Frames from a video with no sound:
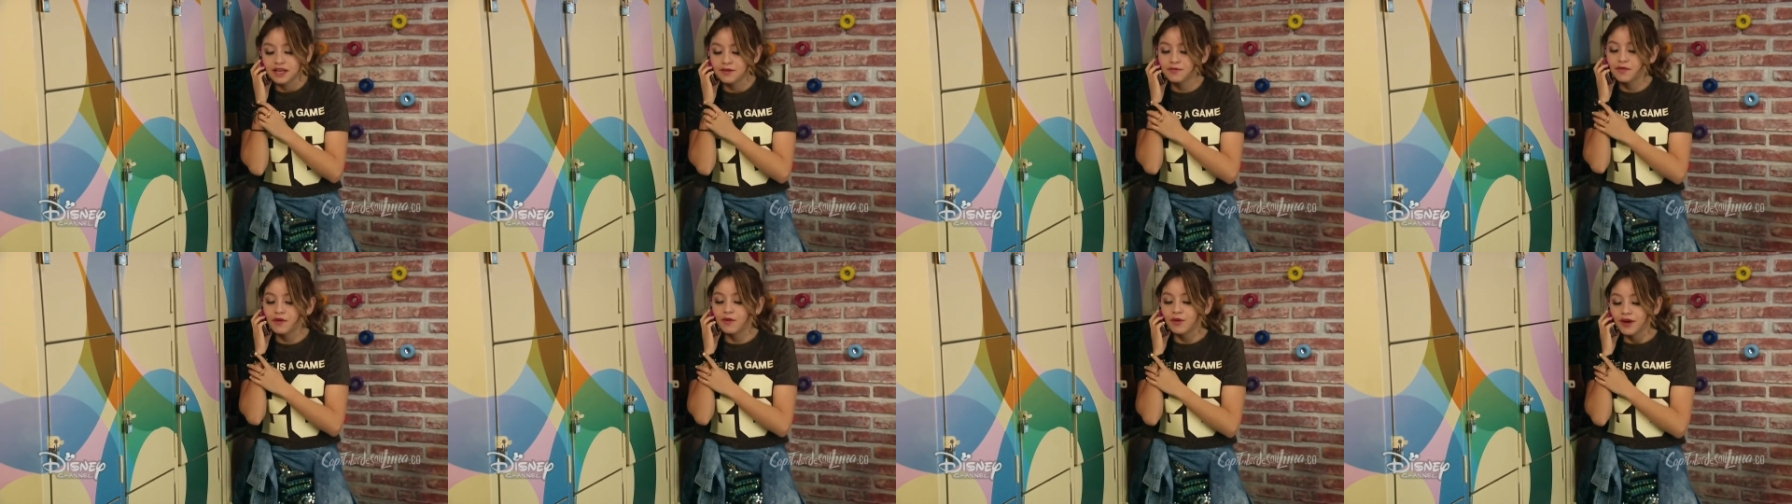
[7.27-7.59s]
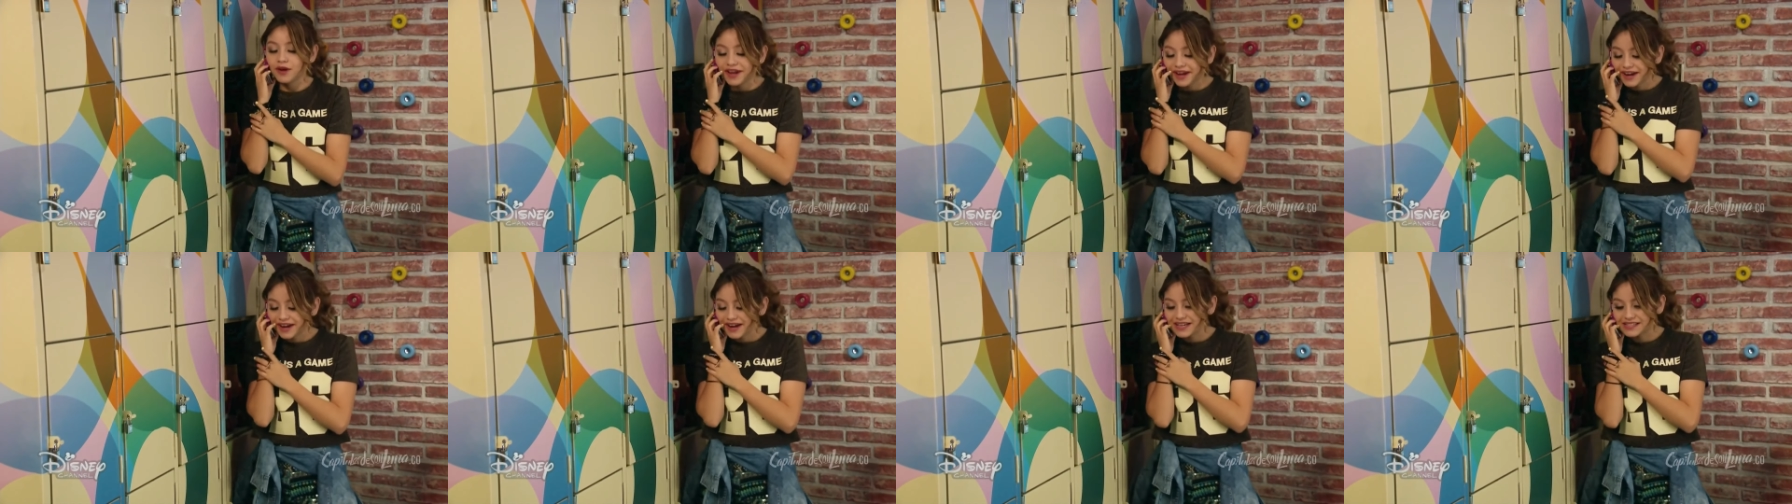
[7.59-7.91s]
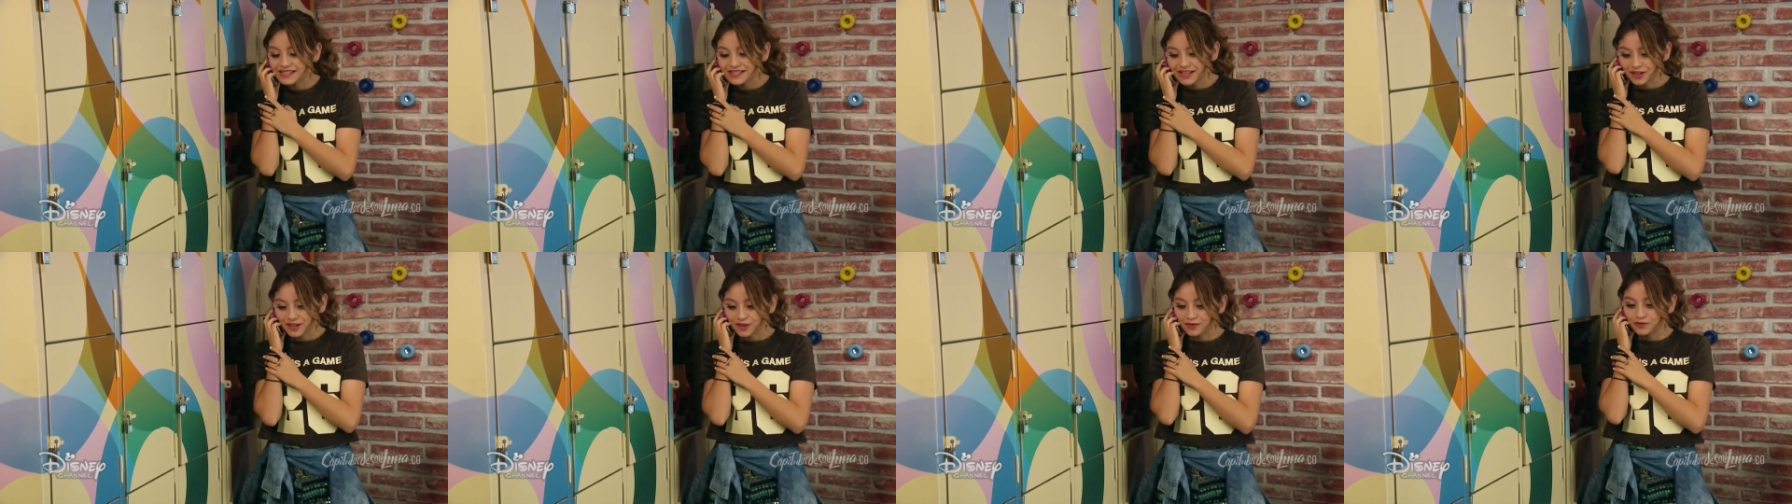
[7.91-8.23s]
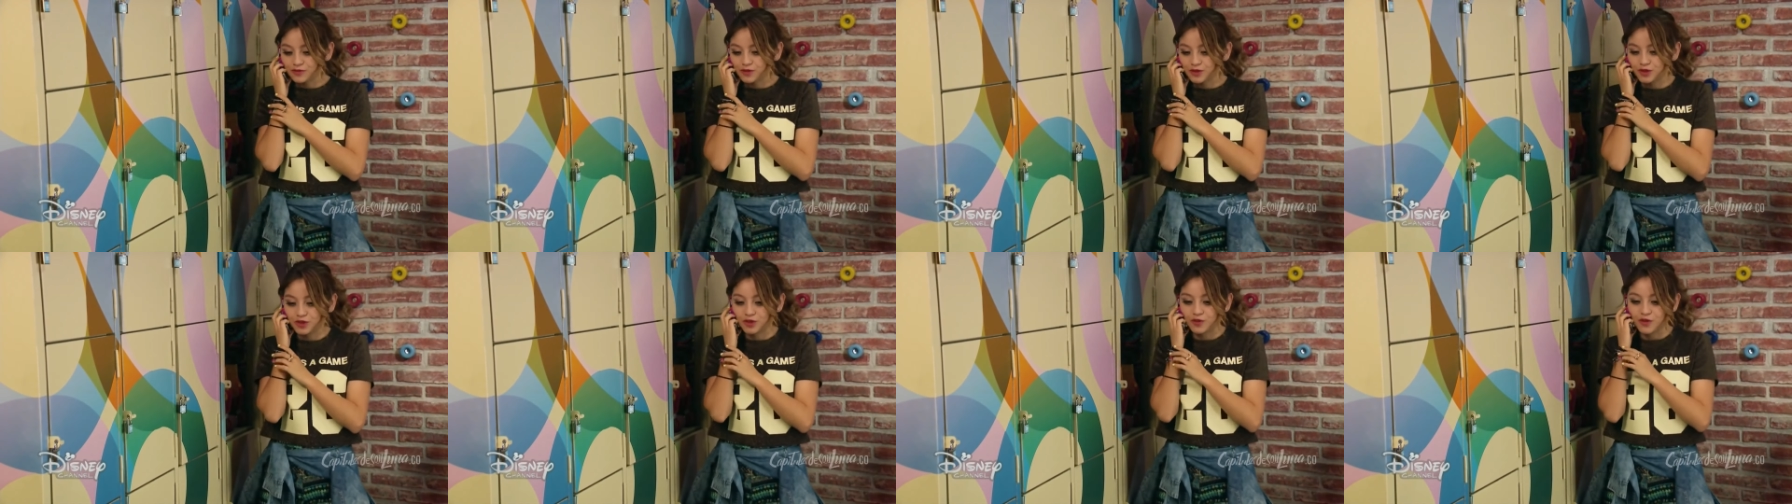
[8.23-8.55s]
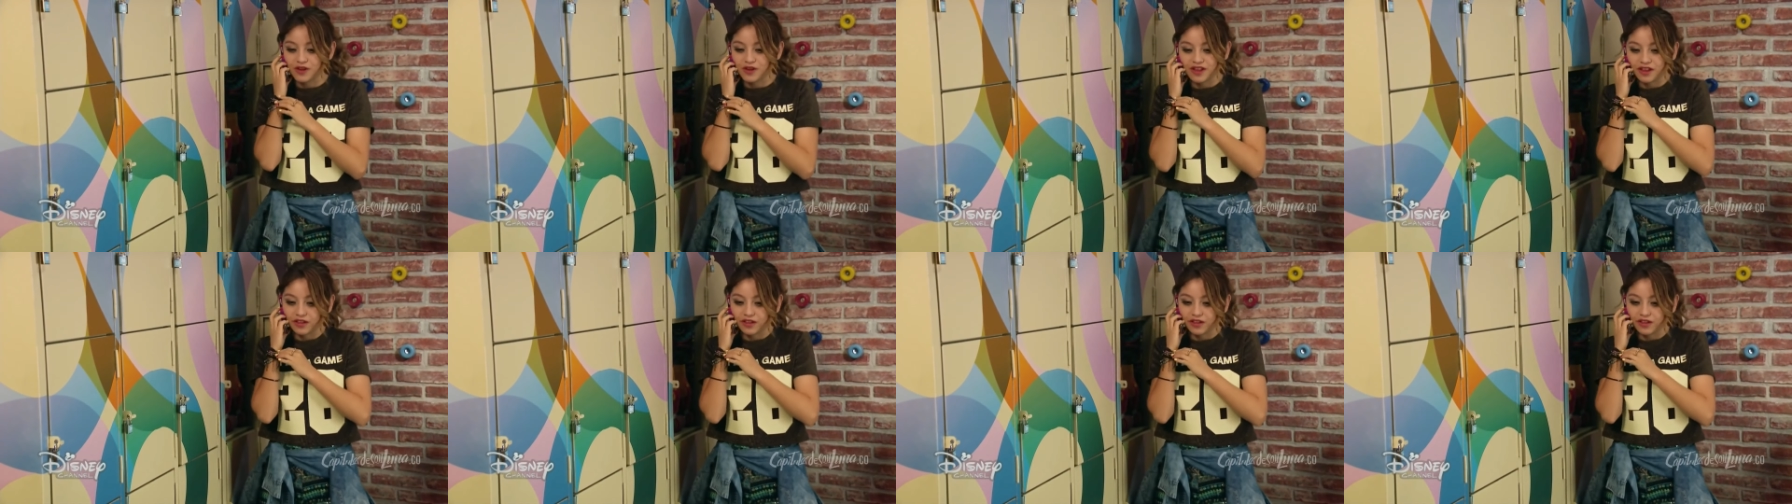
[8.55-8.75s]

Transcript: sí, me voy a regresar con mucho